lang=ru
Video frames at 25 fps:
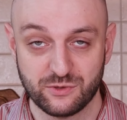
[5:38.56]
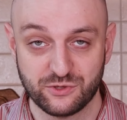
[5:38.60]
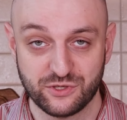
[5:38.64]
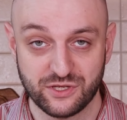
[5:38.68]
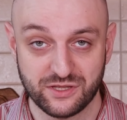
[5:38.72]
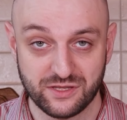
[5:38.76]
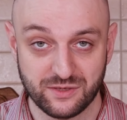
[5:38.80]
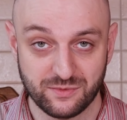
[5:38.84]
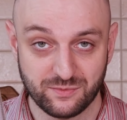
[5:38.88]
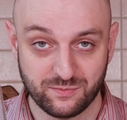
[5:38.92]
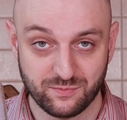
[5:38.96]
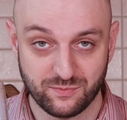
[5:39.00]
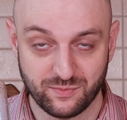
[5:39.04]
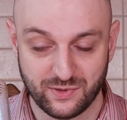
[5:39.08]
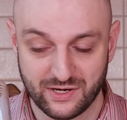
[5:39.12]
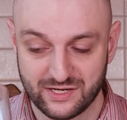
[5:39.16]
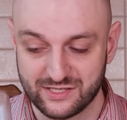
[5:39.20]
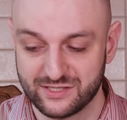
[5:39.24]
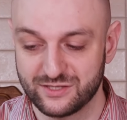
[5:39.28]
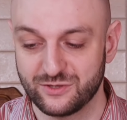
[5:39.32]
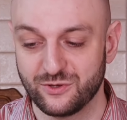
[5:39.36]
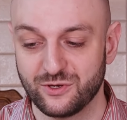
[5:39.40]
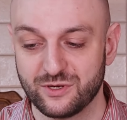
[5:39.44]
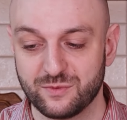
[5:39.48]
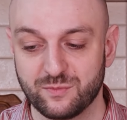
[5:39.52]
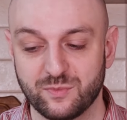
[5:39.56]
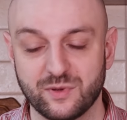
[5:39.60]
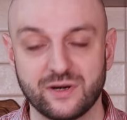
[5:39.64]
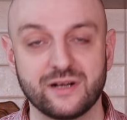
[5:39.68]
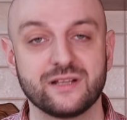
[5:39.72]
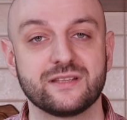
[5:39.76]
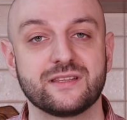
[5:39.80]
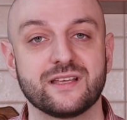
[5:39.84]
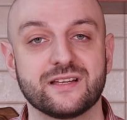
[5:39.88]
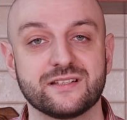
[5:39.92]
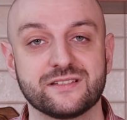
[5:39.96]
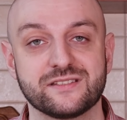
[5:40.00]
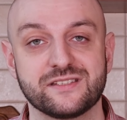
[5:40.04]
потому что это простой
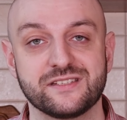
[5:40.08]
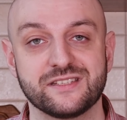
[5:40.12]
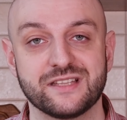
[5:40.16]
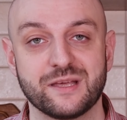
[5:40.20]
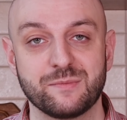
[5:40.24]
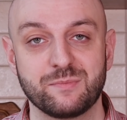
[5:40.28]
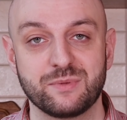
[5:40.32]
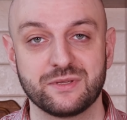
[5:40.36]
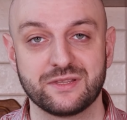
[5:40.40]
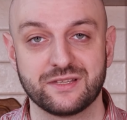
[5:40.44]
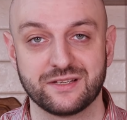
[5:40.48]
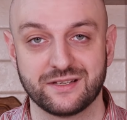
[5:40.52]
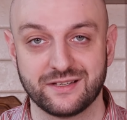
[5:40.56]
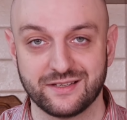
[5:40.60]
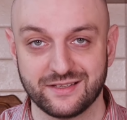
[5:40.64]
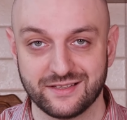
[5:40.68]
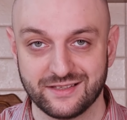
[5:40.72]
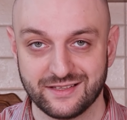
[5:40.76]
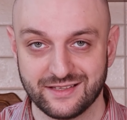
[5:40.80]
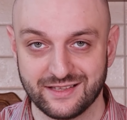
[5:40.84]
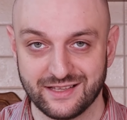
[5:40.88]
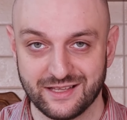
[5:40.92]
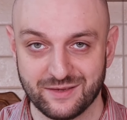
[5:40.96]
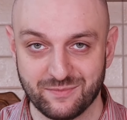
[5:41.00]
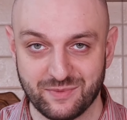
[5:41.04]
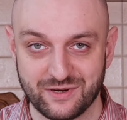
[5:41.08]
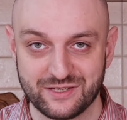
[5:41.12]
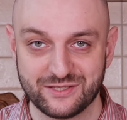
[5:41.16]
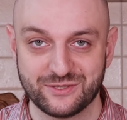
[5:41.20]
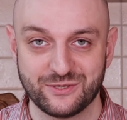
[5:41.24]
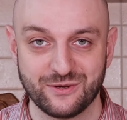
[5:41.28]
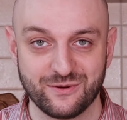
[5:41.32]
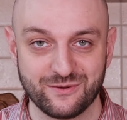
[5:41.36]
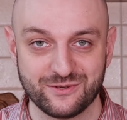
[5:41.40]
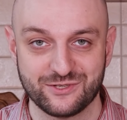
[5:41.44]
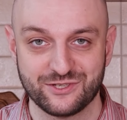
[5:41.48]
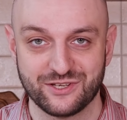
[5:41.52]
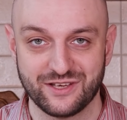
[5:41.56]
пролетарский напиток для
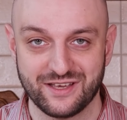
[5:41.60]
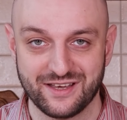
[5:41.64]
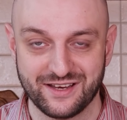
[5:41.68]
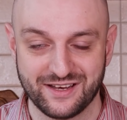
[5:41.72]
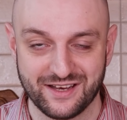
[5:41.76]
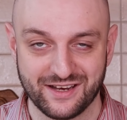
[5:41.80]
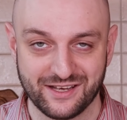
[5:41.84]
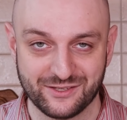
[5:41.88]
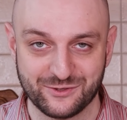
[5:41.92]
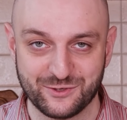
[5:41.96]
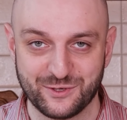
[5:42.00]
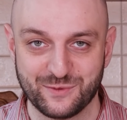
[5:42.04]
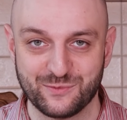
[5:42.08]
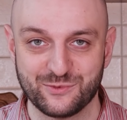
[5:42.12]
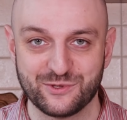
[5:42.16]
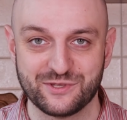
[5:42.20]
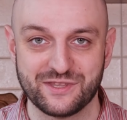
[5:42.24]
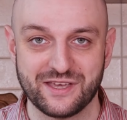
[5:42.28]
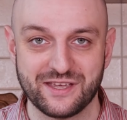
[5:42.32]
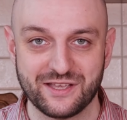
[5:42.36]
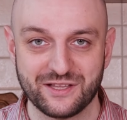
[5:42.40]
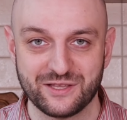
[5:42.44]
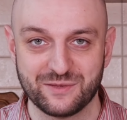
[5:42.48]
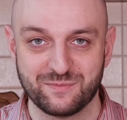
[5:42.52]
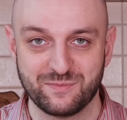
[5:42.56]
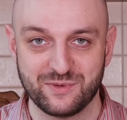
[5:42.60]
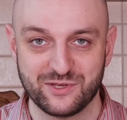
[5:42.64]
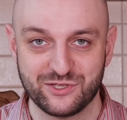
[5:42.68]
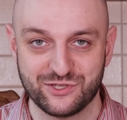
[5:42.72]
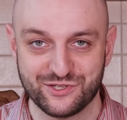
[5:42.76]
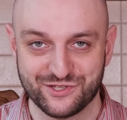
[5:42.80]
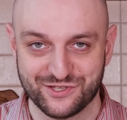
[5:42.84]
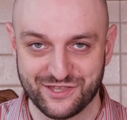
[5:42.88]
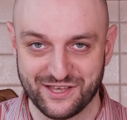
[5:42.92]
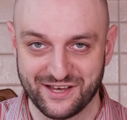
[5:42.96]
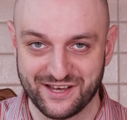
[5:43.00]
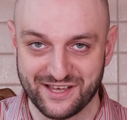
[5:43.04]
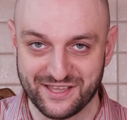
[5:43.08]
простого человека, которому надоело пить
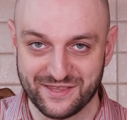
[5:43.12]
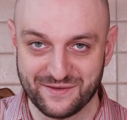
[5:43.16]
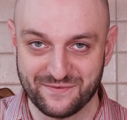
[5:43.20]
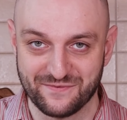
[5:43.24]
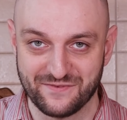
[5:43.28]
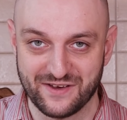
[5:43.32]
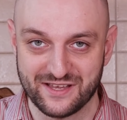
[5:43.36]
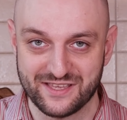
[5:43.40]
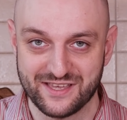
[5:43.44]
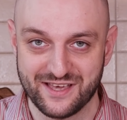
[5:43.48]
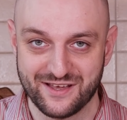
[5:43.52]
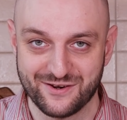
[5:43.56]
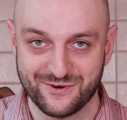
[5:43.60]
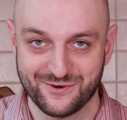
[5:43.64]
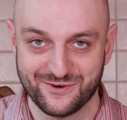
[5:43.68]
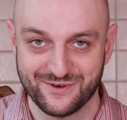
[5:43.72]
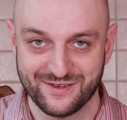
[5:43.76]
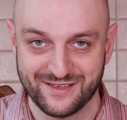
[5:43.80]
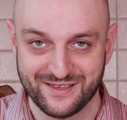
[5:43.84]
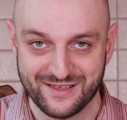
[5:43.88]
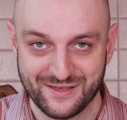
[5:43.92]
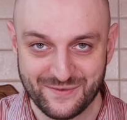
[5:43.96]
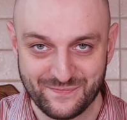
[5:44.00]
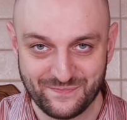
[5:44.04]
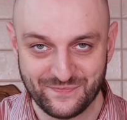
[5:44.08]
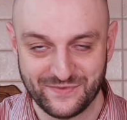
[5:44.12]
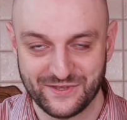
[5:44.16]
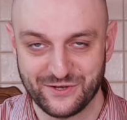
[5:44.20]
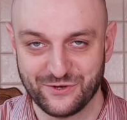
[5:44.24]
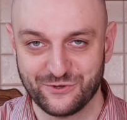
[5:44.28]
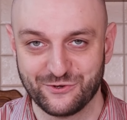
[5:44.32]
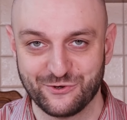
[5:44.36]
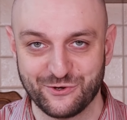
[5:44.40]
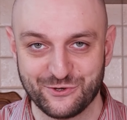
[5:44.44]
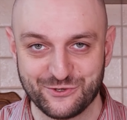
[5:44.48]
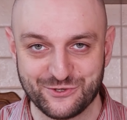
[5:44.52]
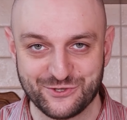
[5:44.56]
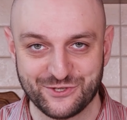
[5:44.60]
чистоганом водяру, и
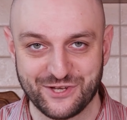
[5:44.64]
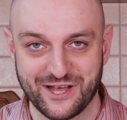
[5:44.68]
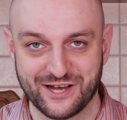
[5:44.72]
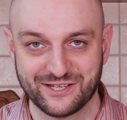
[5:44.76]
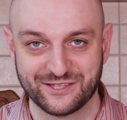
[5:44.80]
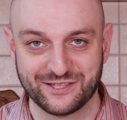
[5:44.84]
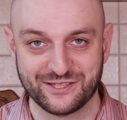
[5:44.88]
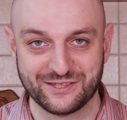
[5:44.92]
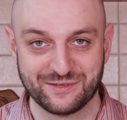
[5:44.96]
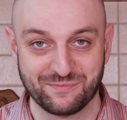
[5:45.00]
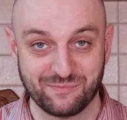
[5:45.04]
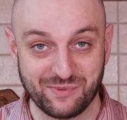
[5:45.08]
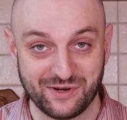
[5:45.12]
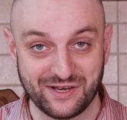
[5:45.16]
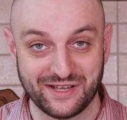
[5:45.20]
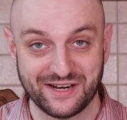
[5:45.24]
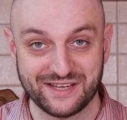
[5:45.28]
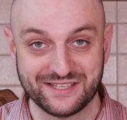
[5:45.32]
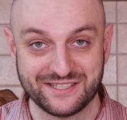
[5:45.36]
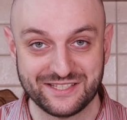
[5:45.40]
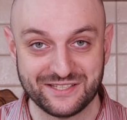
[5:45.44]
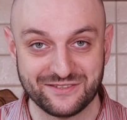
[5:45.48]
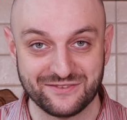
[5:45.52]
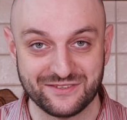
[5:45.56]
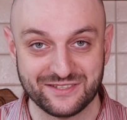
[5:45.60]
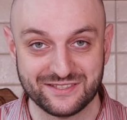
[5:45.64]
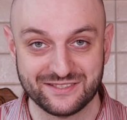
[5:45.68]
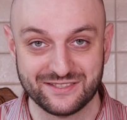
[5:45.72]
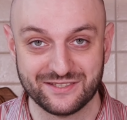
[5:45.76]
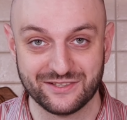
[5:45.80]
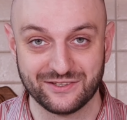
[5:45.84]
он хочет как-то это покрасивее